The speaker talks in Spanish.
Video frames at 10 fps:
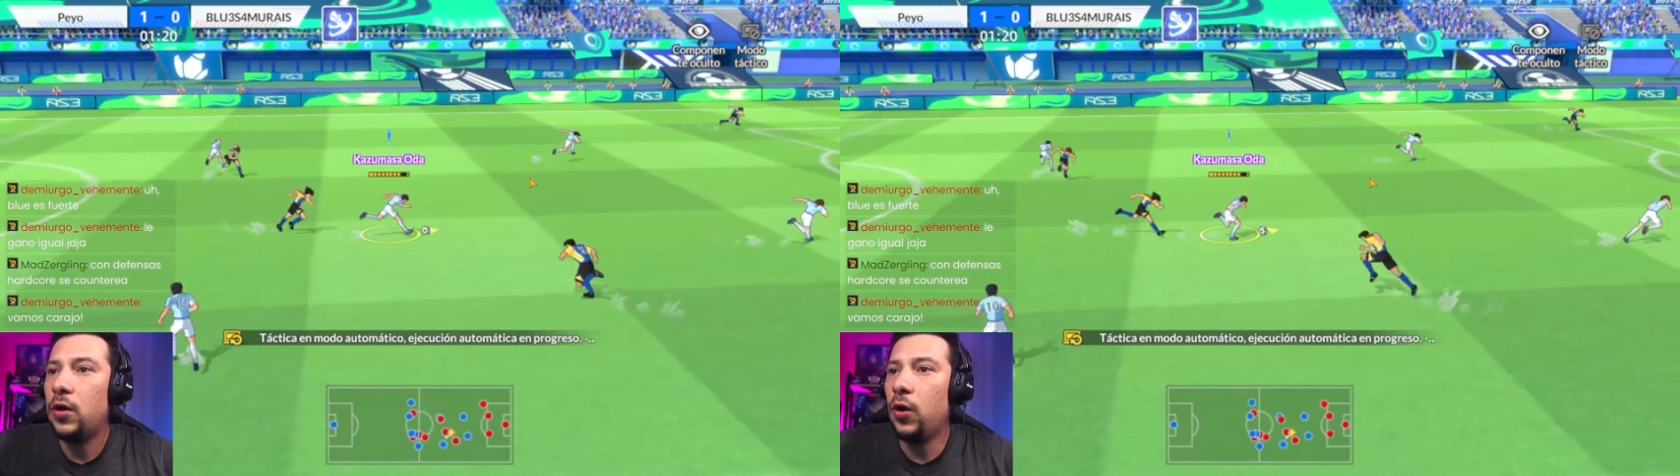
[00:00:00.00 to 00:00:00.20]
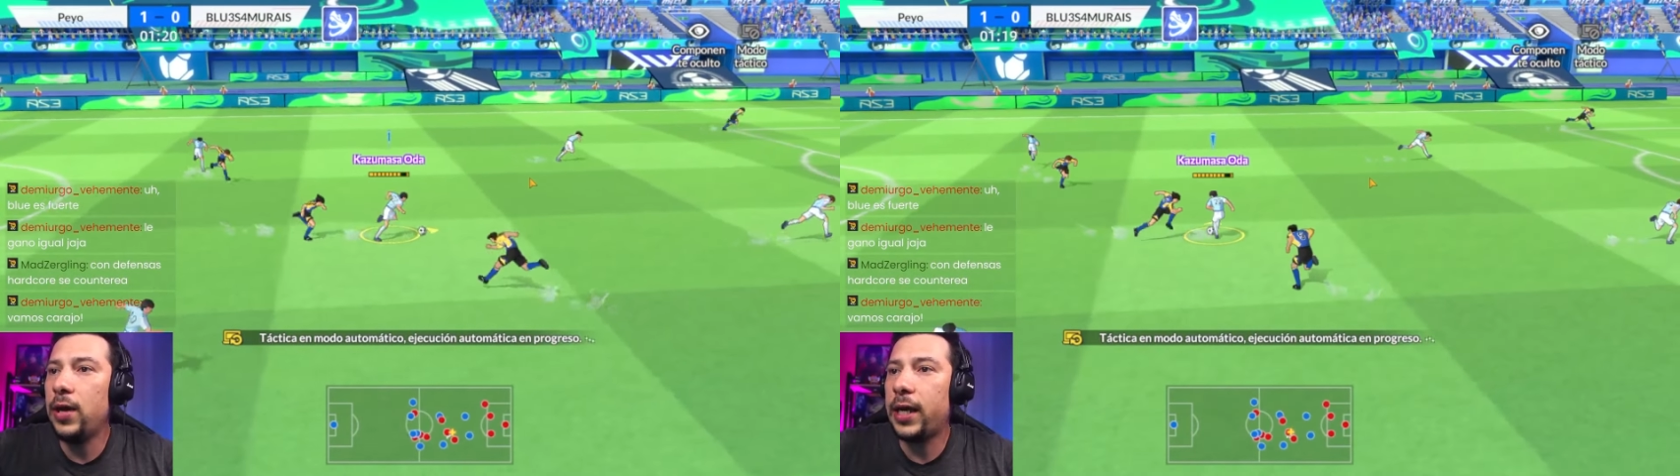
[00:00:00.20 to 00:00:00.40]

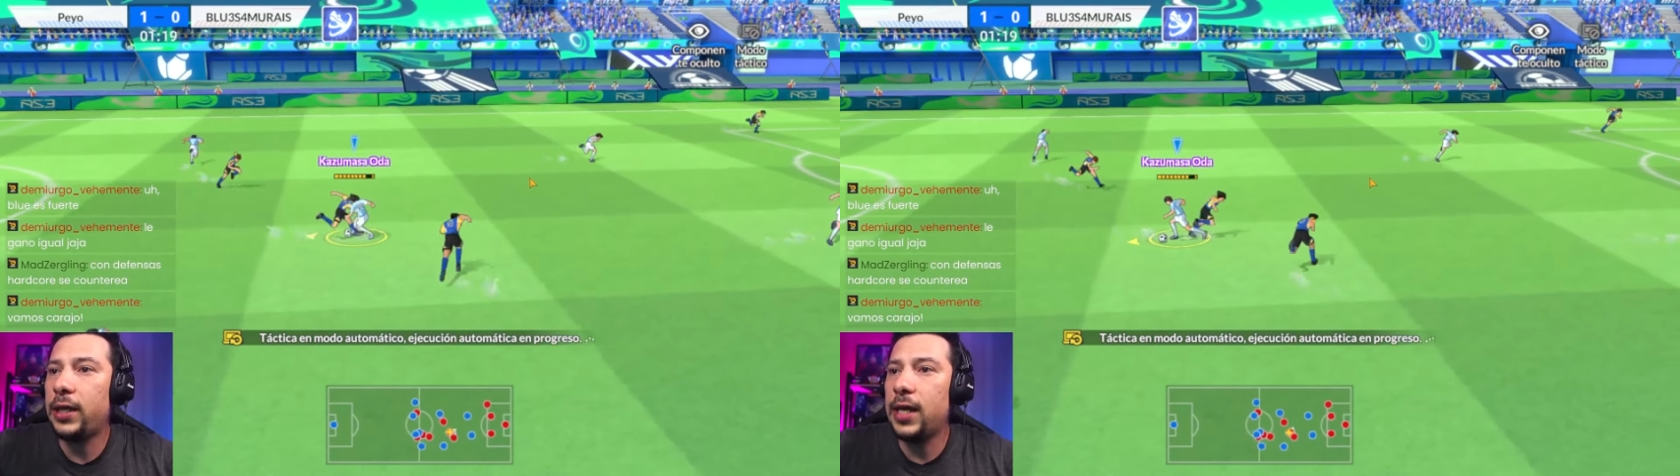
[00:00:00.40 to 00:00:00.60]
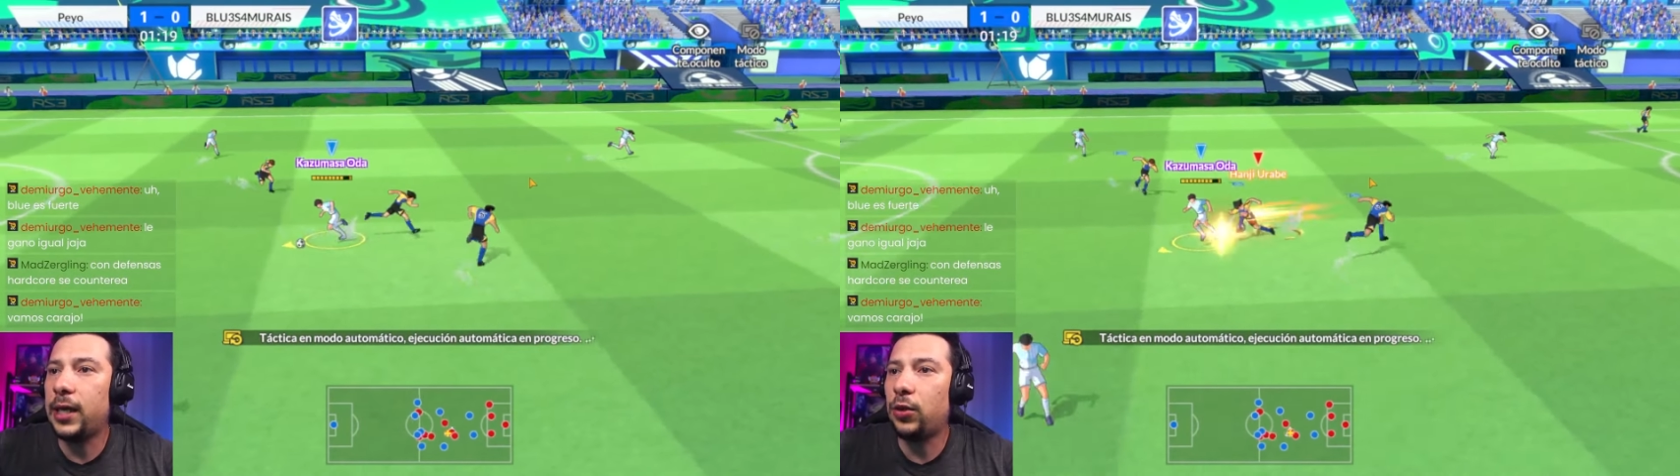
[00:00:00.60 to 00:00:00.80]
Oda que
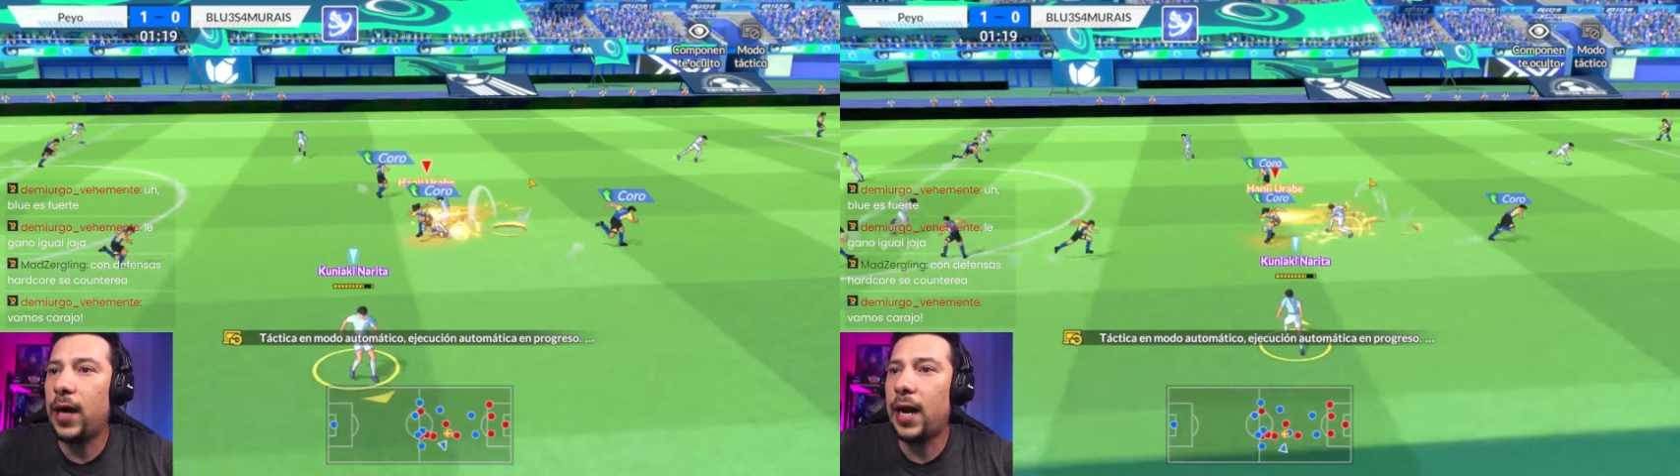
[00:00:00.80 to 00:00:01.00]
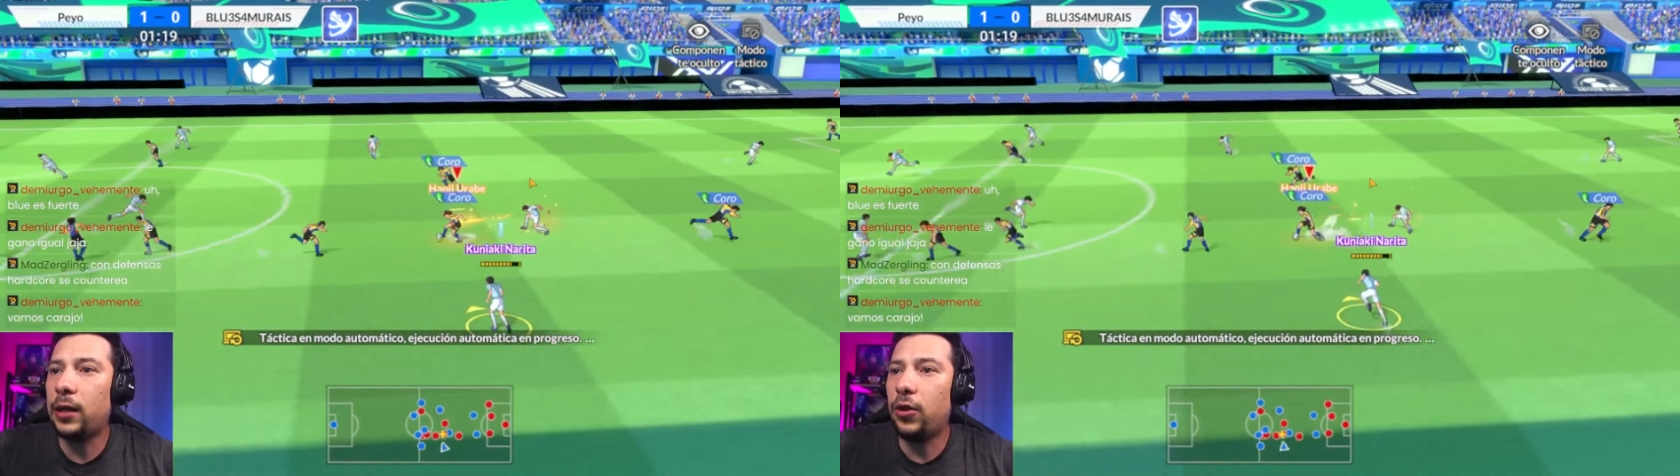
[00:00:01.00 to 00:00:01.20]
tiene que
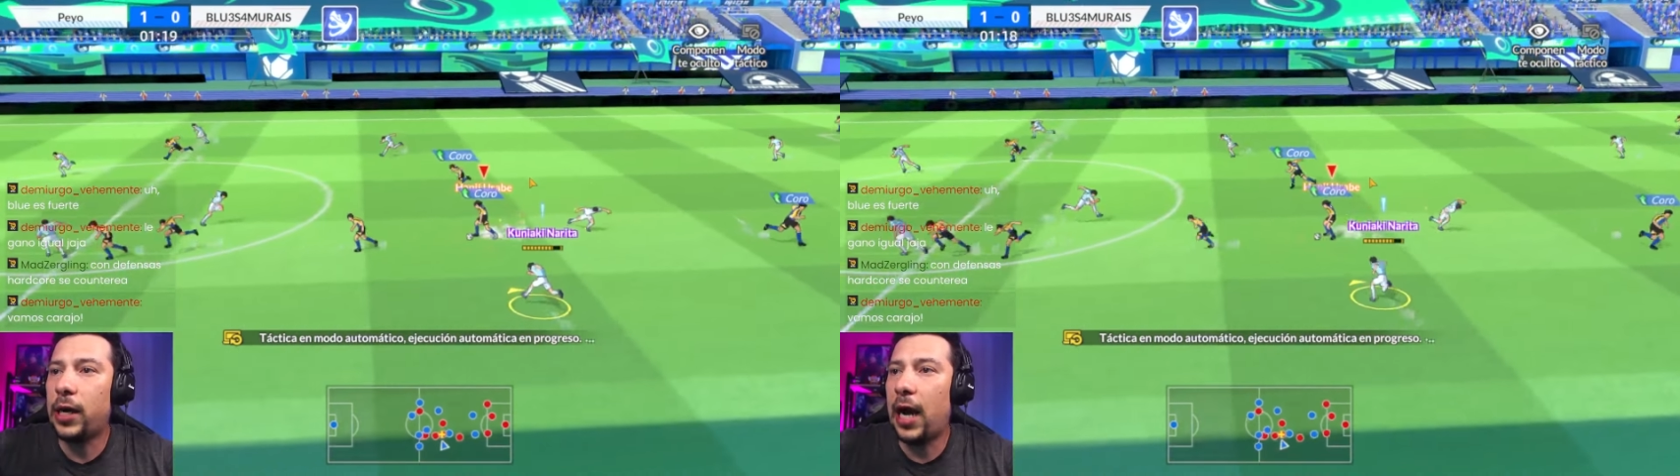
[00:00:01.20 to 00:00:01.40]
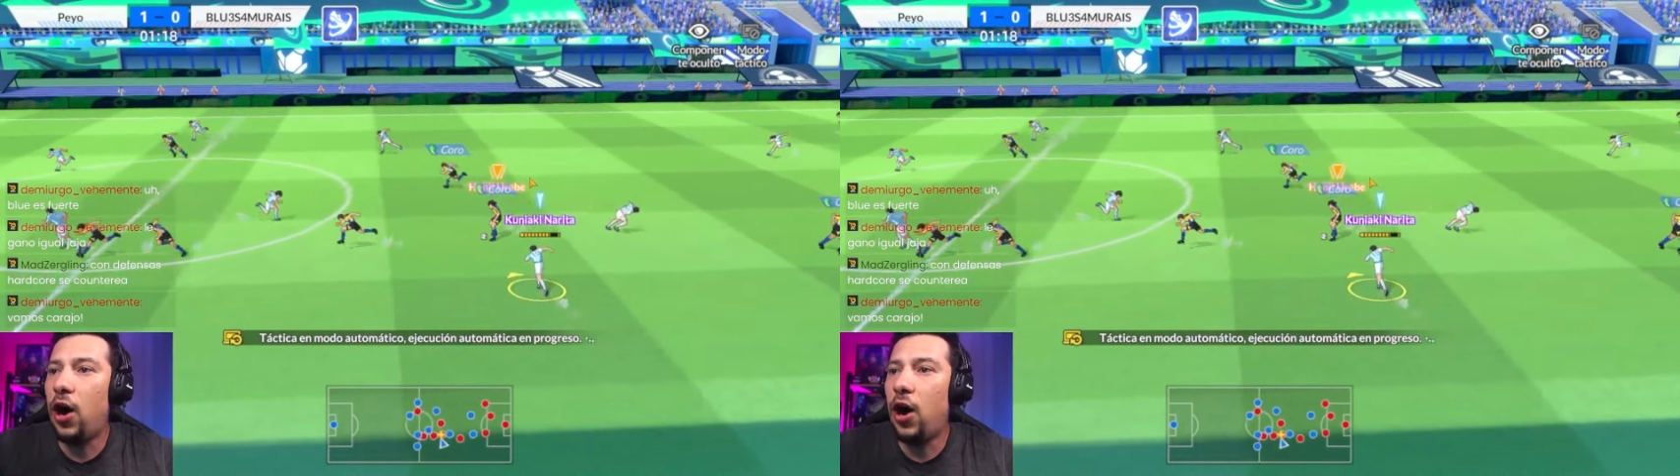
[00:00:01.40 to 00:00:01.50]
tocar. ¡Toca,